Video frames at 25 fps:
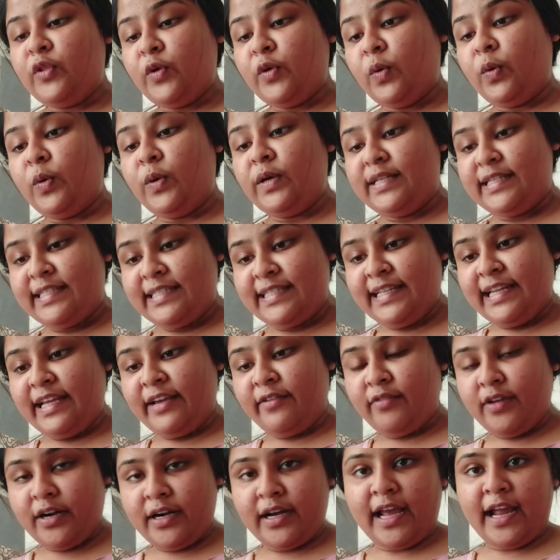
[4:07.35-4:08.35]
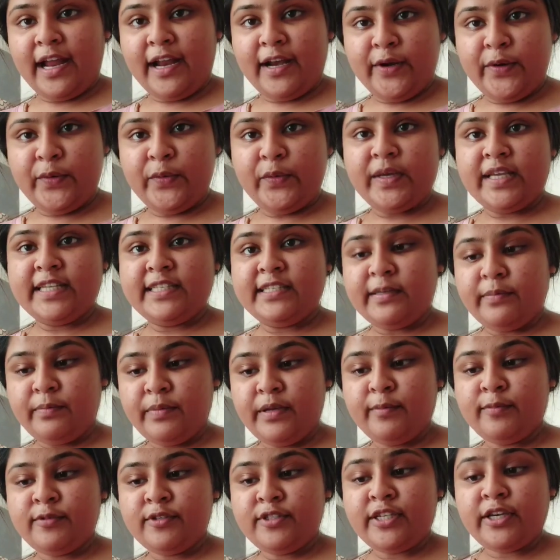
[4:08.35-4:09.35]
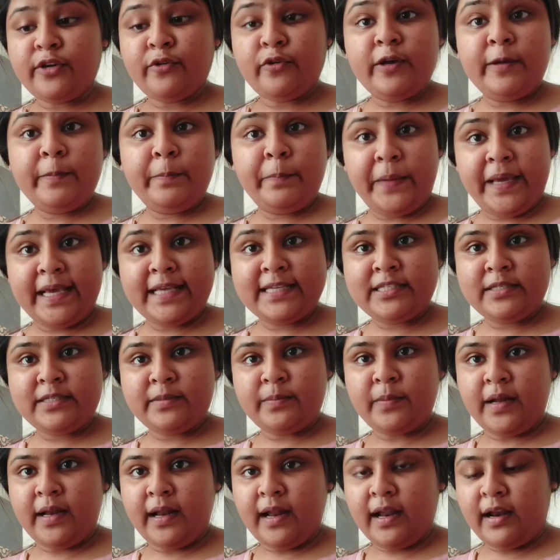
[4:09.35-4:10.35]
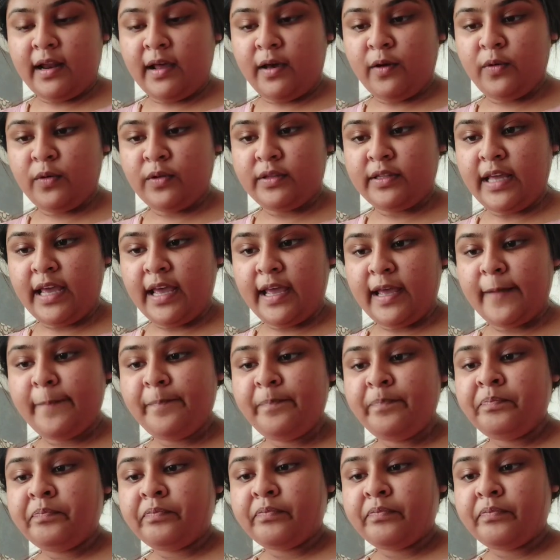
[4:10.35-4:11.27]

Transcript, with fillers: तो इसलिए वट आई डू कि जब भी मुझे कोई पेस्ट बनाना होता है